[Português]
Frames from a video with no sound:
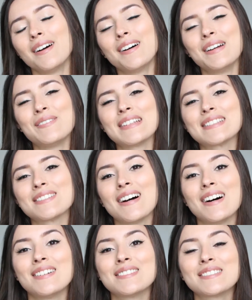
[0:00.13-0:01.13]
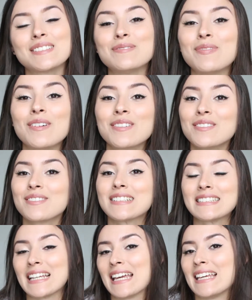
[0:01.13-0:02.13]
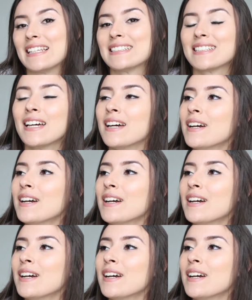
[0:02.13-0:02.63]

Oi, pessoal, tudo bom com vocês?